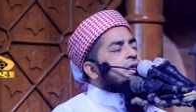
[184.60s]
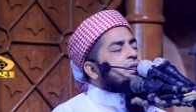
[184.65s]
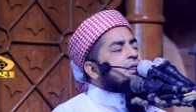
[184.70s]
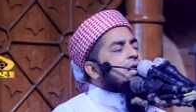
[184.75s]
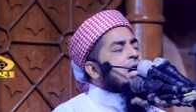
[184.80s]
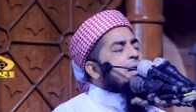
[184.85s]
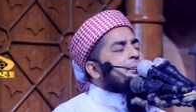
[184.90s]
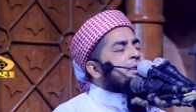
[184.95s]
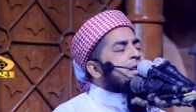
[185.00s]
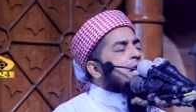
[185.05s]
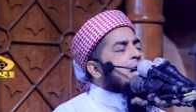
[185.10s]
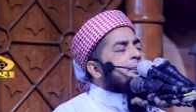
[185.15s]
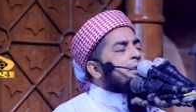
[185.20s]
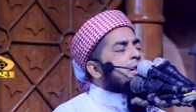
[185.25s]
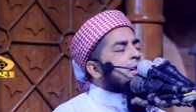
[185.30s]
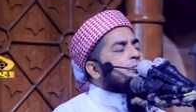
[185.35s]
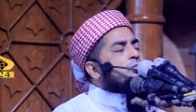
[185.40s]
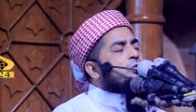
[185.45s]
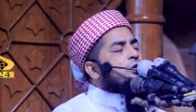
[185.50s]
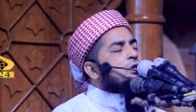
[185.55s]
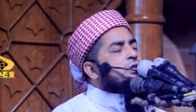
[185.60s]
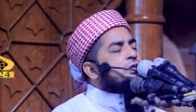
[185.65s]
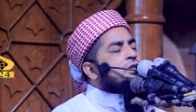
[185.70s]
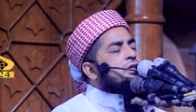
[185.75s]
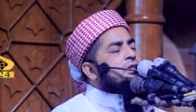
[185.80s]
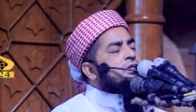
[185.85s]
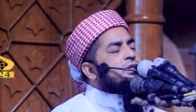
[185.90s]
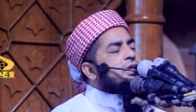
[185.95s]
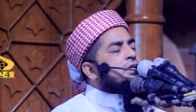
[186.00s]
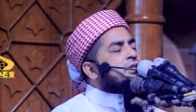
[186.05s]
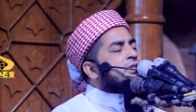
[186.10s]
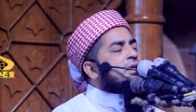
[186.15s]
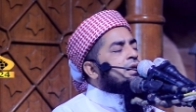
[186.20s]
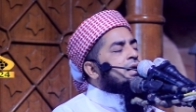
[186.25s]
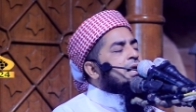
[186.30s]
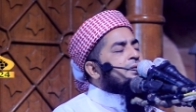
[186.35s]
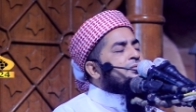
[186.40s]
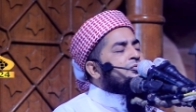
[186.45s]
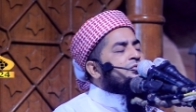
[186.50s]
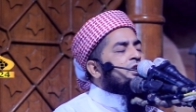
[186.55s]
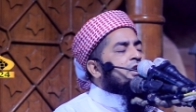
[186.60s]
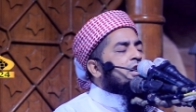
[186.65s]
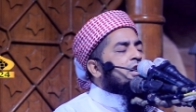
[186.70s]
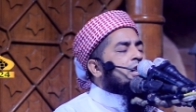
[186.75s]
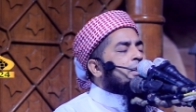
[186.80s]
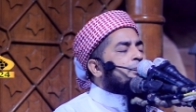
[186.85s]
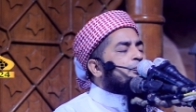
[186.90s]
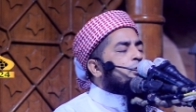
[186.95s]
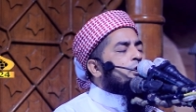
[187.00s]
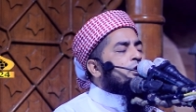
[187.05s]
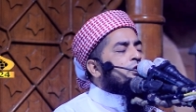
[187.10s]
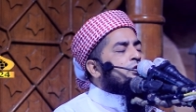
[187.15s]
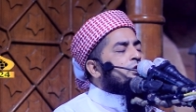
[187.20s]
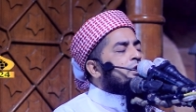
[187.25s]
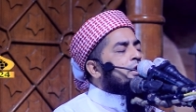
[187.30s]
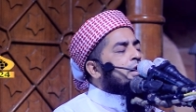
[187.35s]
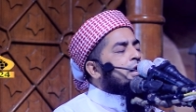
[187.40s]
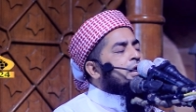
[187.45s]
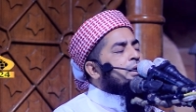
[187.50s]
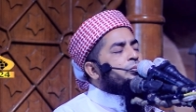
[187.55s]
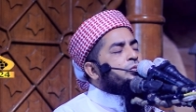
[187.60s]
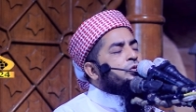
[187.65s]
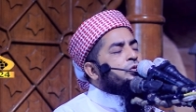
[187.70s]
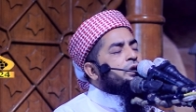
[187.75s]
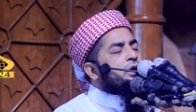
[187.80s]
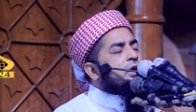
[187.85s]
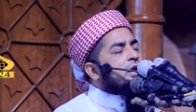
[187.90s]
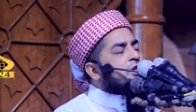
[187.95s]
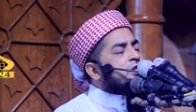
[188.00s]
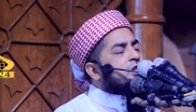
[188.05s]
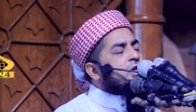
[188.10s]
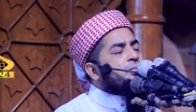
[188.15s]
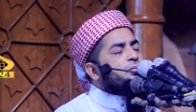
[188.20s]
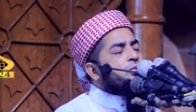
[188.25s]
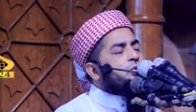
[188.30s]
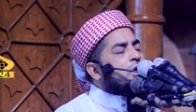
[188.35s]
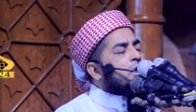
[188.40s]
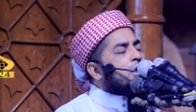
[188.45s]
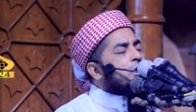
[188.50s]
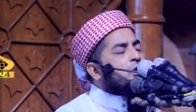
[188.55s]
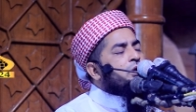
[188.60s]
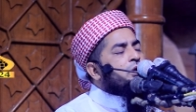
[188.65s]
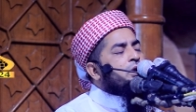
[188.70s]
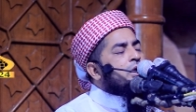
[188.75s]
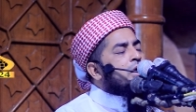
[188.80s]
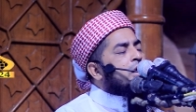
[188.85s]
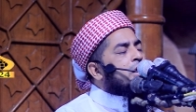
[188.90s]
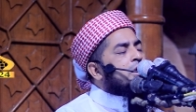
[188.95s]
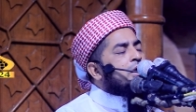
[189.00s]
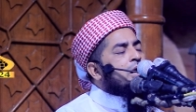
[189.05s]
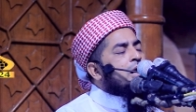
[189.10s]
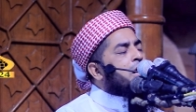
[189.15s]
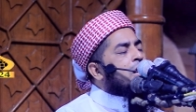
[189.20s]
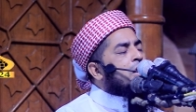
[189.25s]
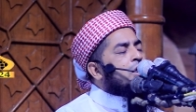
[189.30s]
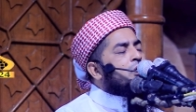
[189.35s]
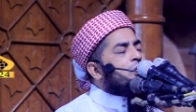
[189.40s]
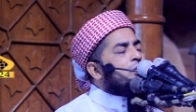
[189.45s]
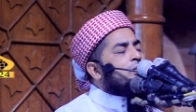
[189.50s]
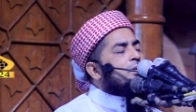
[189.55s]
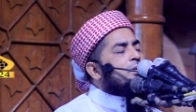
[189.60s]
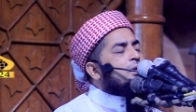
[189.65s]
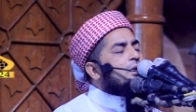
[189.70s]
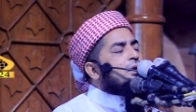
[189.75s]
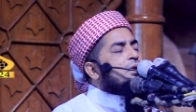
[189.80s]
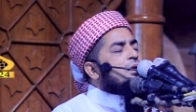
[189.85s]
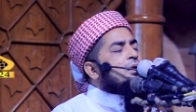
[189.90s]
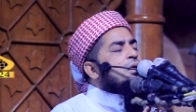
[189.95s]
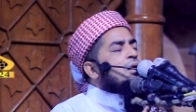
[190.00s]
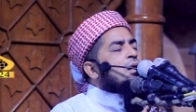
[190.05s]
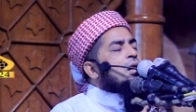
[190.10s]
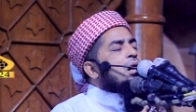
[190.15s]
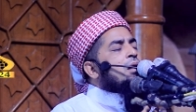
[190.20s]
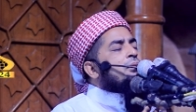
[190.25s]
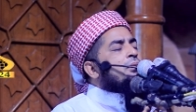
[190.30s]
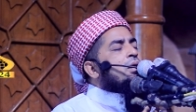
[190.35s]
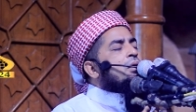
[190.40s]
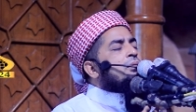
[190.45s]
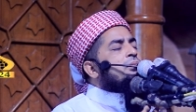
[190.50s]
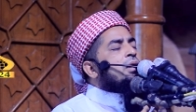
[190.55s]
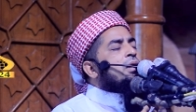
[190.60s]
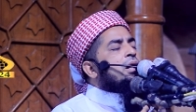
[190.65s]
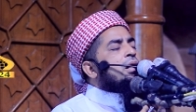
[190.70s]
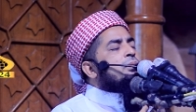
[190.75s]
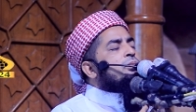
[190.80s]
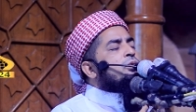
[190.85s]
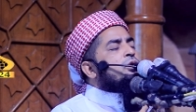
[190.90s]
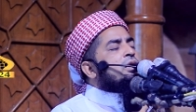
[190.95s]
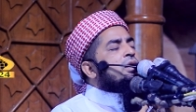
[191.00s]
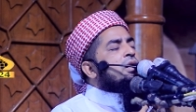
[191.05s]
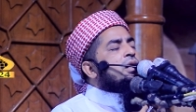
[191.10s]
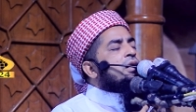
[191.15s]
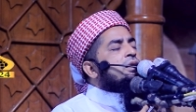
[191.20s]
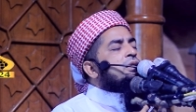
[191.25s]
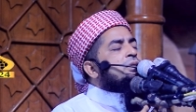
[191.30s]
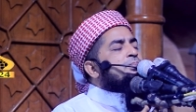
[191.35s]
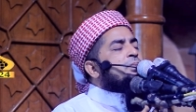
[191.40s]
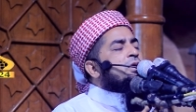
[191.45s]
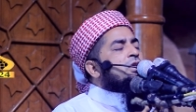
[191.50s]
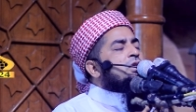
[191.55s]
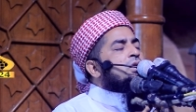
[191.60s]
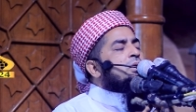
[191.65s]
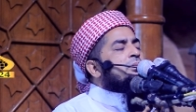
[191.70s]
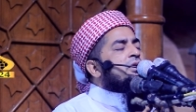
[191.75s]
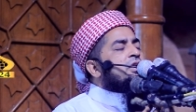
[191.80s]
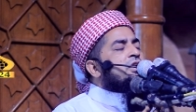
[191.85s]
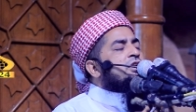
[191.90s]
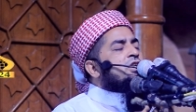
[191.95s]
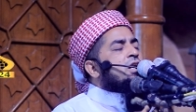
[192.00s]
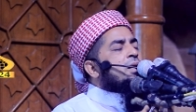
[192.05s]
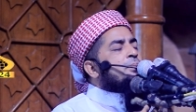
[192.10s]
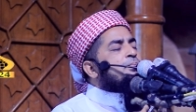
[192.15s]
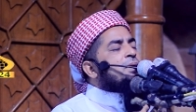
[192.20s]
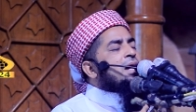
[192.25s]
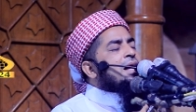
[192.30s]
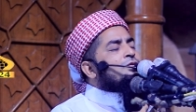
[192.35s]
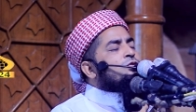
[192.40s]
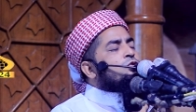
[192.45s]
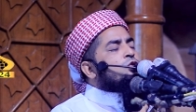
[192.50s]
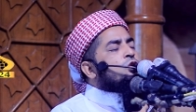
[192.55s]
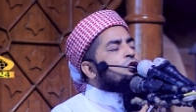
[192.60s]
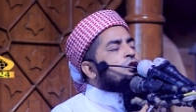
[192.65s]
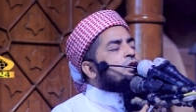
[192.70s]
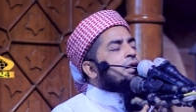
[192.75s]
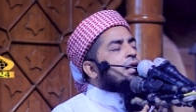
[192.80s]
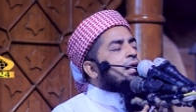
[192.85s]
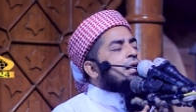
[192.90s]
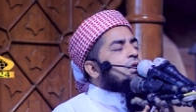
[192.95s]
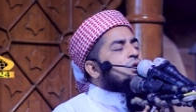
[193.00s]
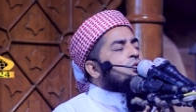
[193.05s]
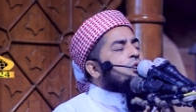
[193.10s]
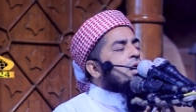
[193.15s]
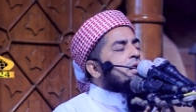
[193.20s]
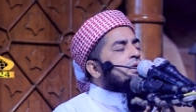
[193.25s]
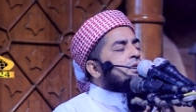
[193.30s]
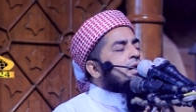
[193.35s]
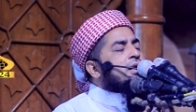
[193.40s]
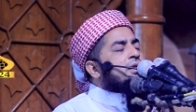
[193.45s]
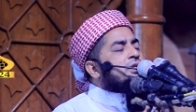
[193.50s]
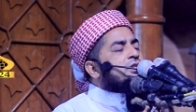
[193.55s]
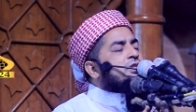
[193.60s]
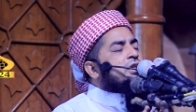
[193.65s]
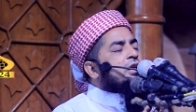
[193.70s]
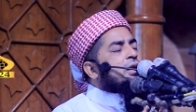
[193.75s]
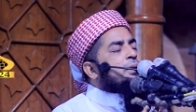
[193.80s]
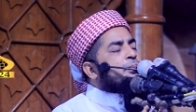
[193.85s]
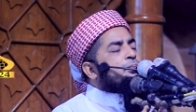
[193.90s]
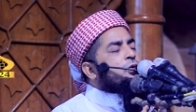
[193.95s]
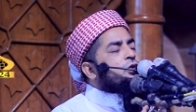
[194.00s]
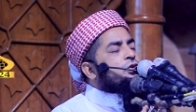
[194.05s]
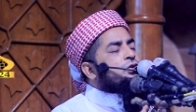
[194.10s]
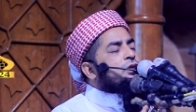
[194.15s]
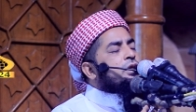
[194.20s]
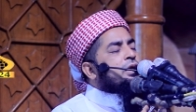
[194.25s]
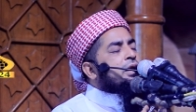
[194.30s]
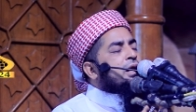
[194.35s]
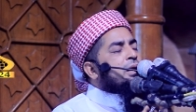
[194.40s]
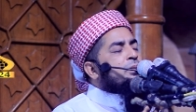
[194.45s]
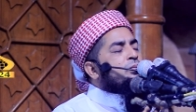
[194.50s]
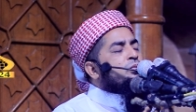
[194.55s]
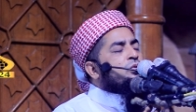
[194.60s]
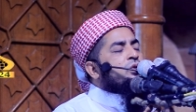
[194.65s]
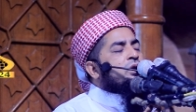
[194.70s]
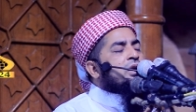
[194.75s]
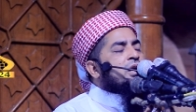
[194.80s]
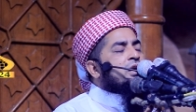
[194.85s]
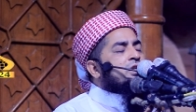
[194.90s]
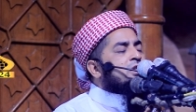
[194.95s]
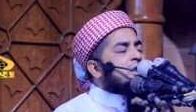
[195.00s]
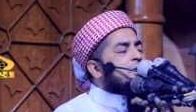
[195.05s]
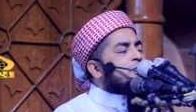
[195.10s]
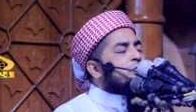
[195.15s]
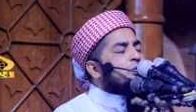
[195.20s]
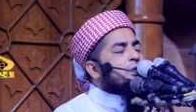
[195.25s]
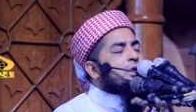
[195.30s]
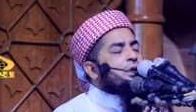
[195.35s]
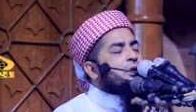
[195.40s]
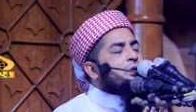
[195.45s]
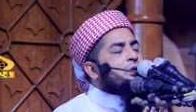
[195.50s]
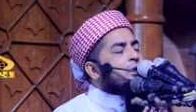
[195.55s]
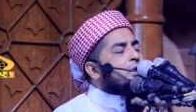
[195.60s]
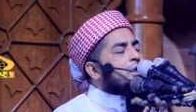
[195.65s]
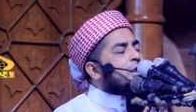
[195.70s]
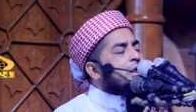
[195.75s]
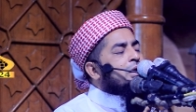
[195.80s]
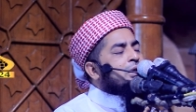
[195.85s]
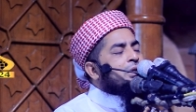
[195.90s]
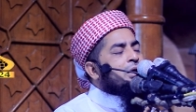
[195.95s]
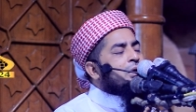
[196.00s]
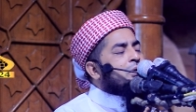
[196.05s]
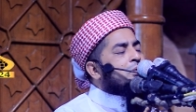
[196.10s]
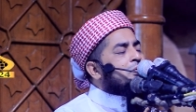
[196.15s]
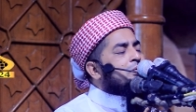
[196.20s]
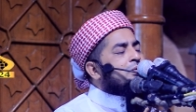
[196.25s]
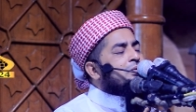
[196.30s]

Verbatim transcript: সাথে আমিন আমিন বলছে যে যেখান থেকে প্রত্যেকের মনের আশা পুরা করিয়ে দাও আমার ভাই বোনেরা পৃথিবীর যে প্রান্ত থেকেই দোয়া চাইছে প্রত্যেকের মনের আশা পুরা করিয়ে দাও